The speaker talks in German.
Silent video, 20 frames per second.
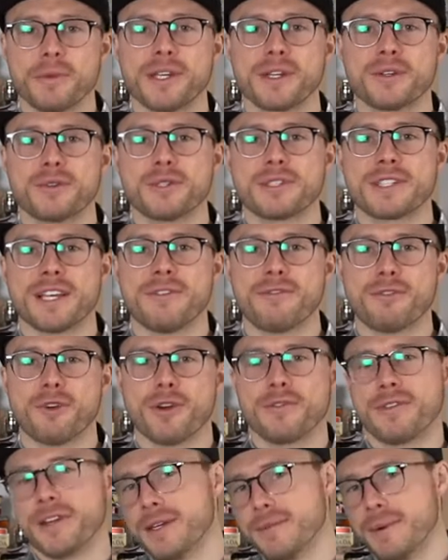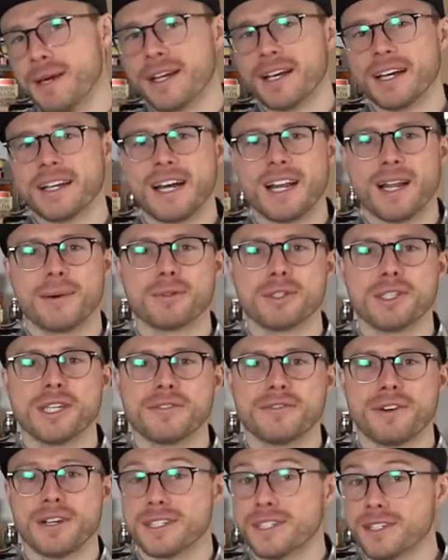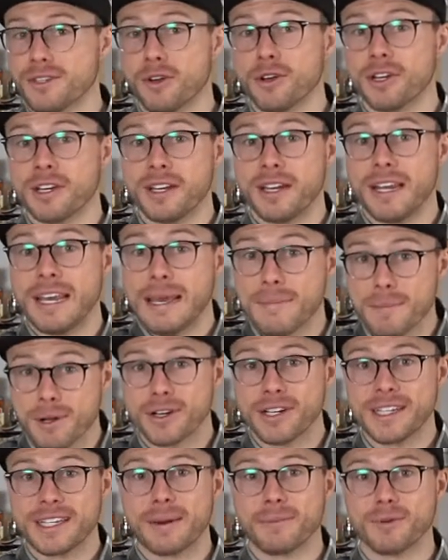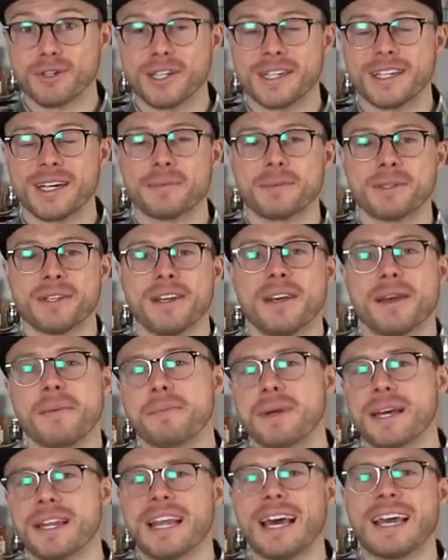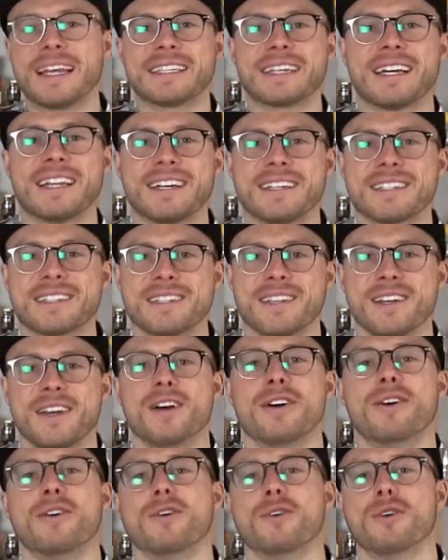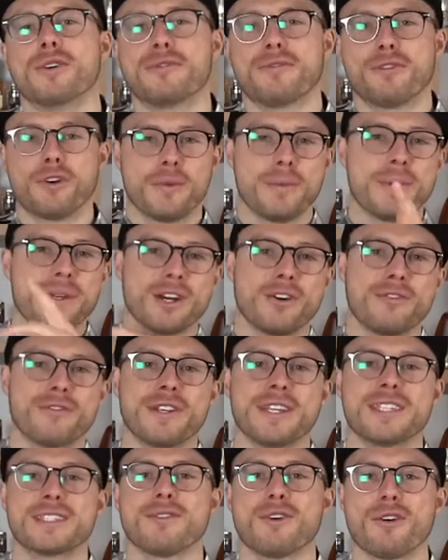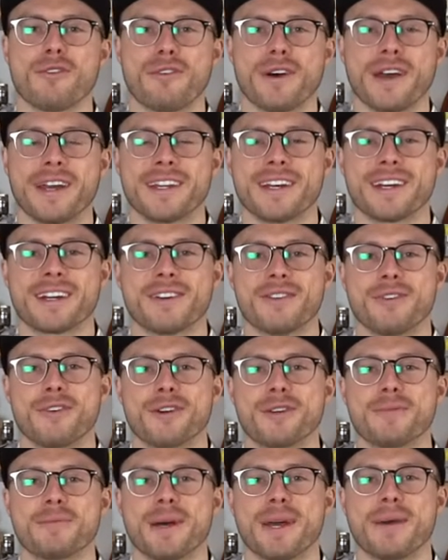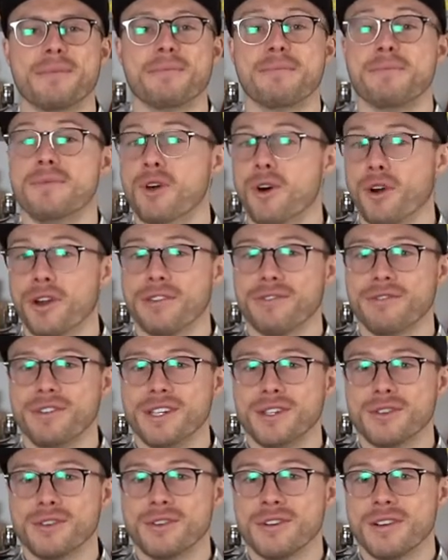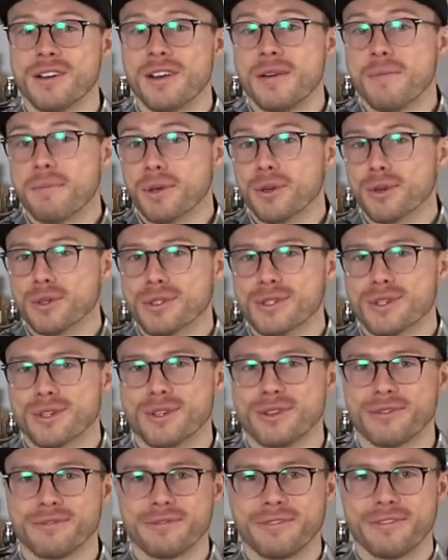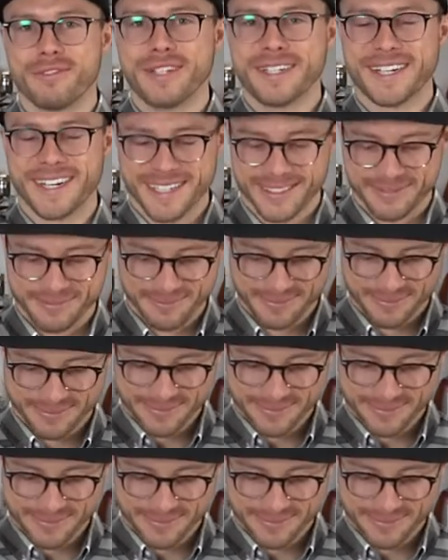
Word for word: mich natürlich sehr freuen, wenn ihr meinen Kanal abonniert. Falls ihr noch immer noch nicht abonniert habt, mir ein Like da lasst und freue mich auf nächste Woche Freitag, euch beim neuen Video begrüßen zu dürfen. Vielen Dank.